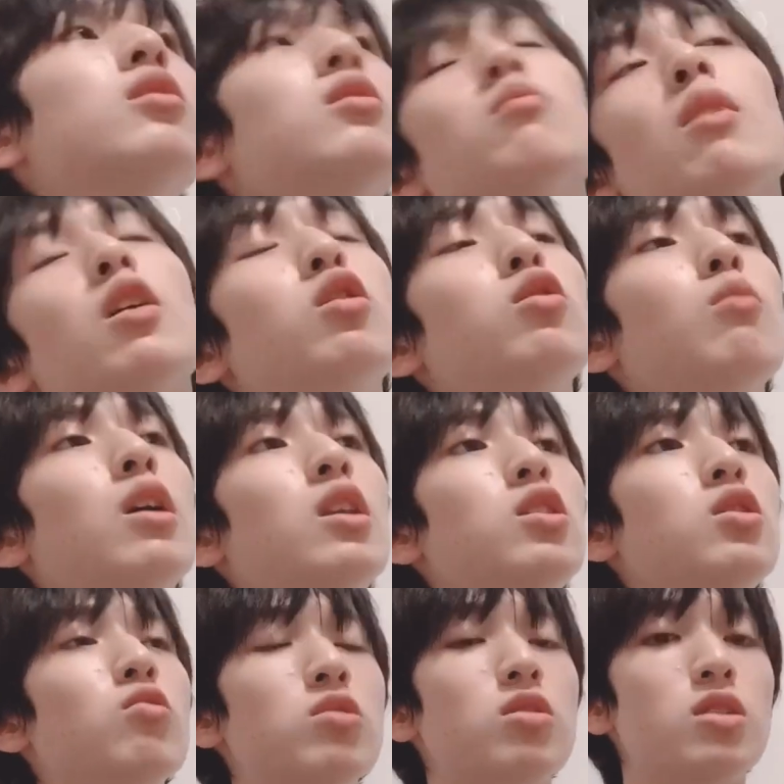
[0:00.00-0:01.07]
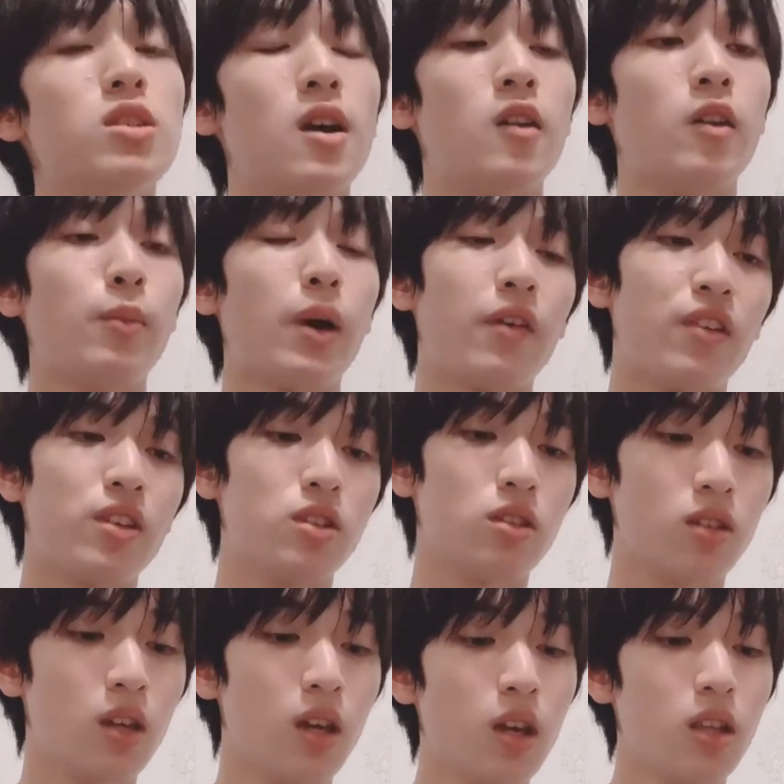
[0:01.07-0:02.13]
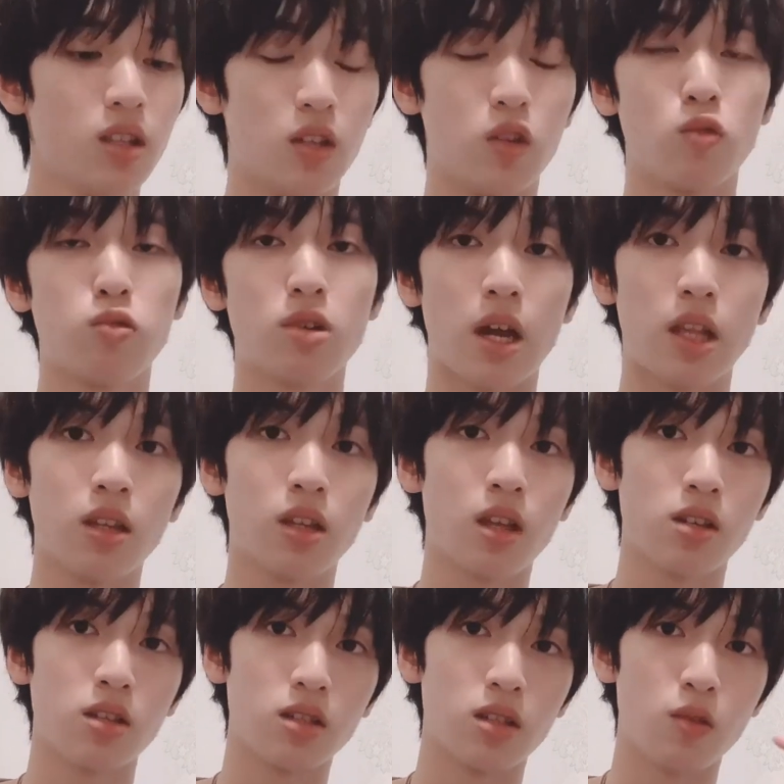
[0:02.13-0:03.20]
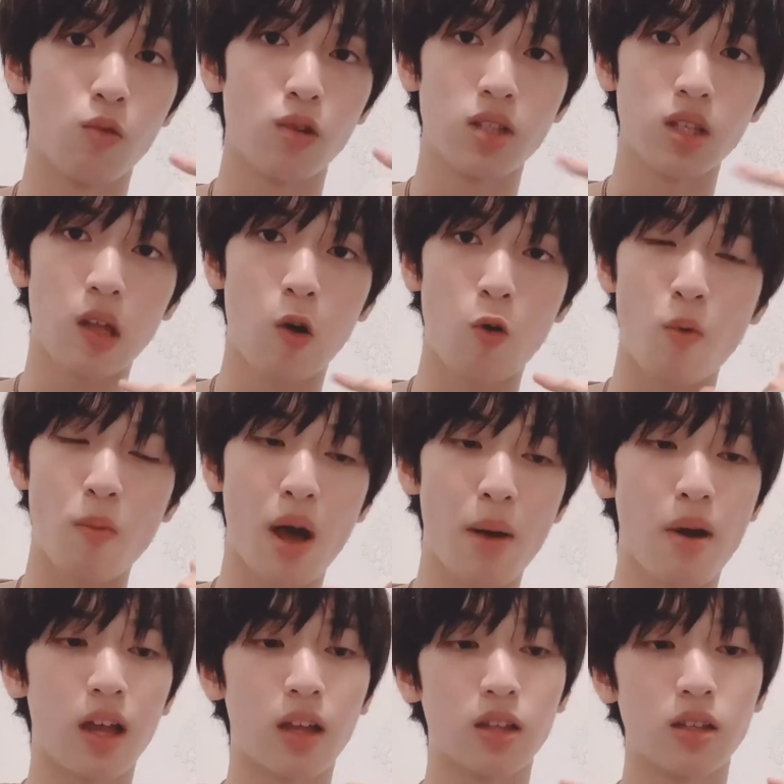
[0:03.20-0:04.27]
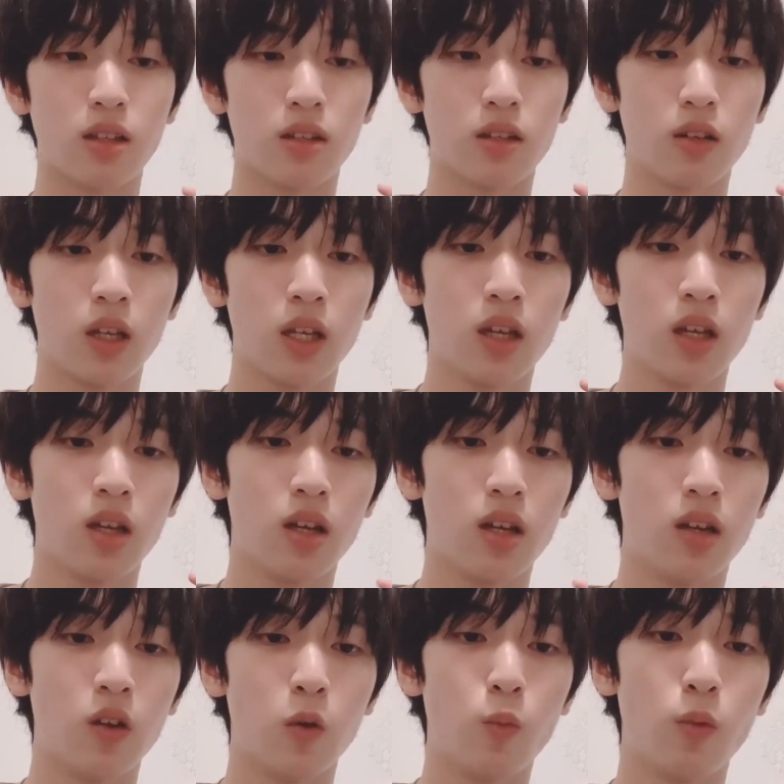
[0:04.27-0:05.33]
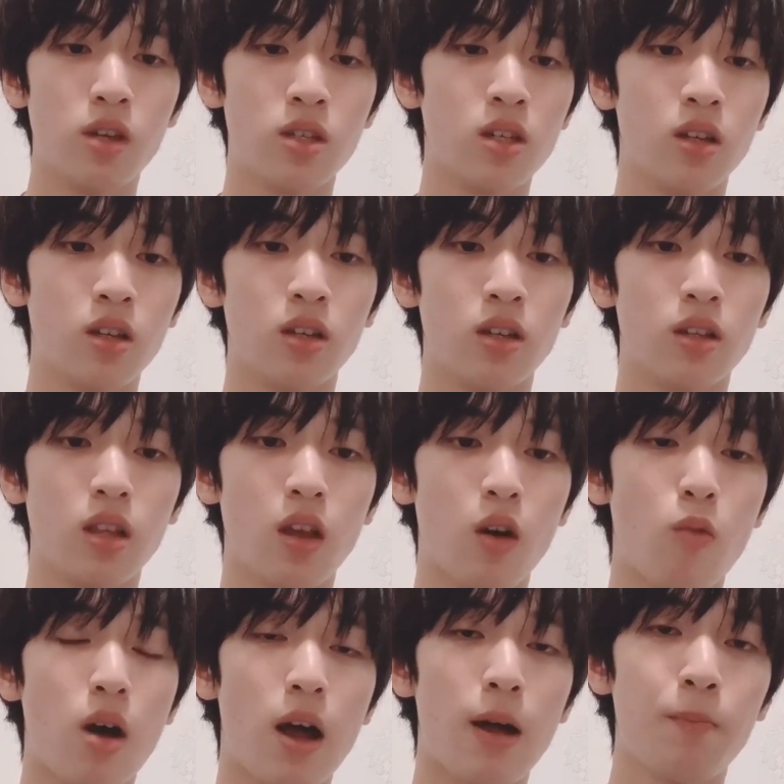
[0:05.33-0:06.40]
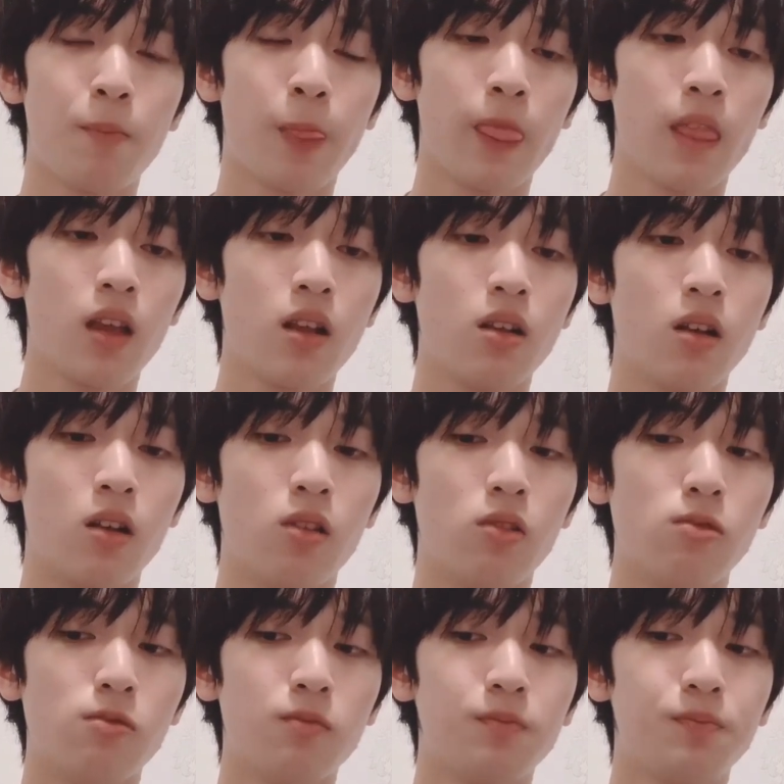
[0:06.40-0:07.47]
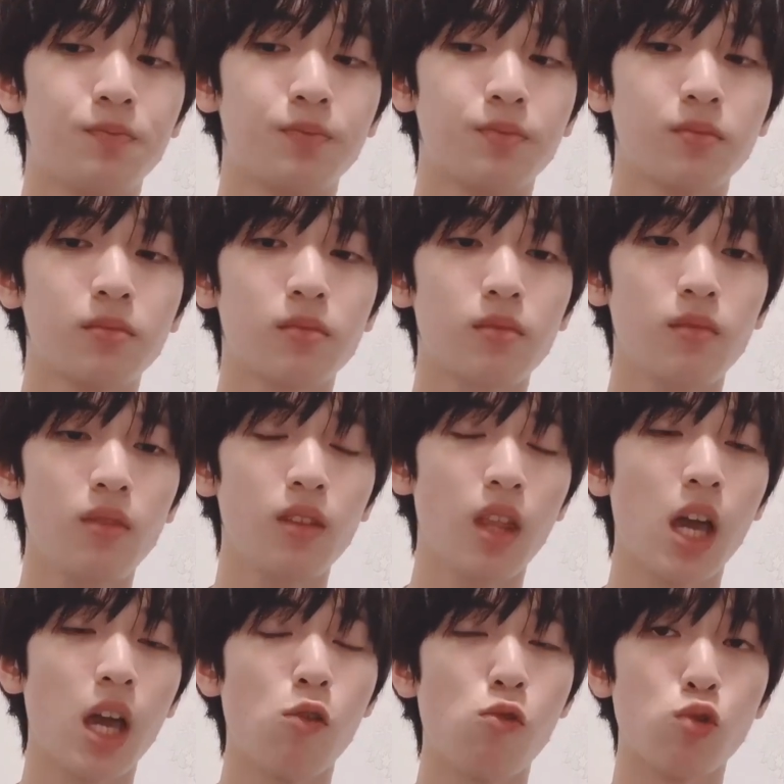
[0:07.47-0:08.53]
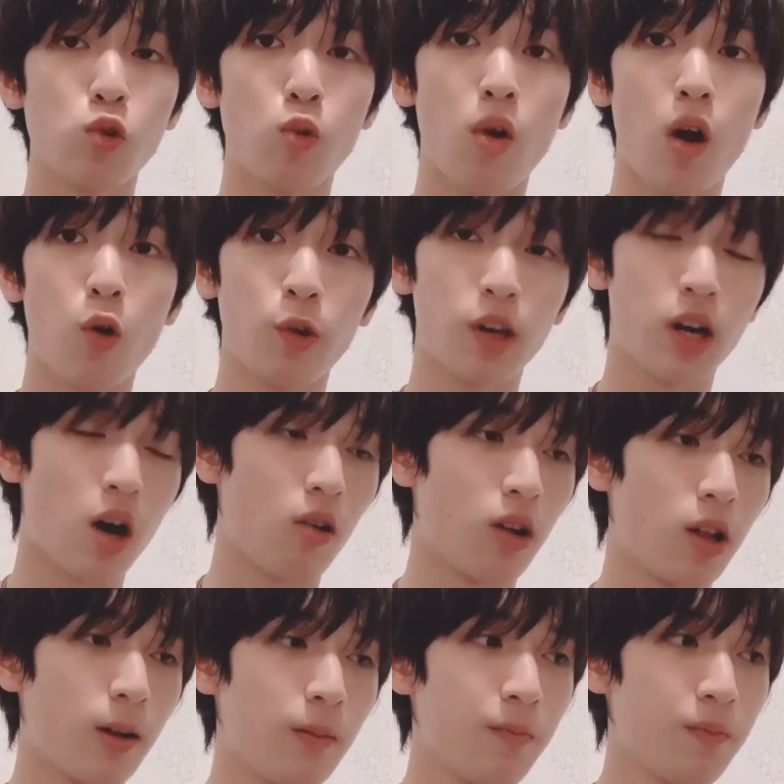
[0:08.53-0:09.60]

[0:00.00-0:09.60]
蛮蛮久之前了吧，反正挺突然的。当时我接到我妈妈的嗯微信电话，然后她跟我说我要会考了。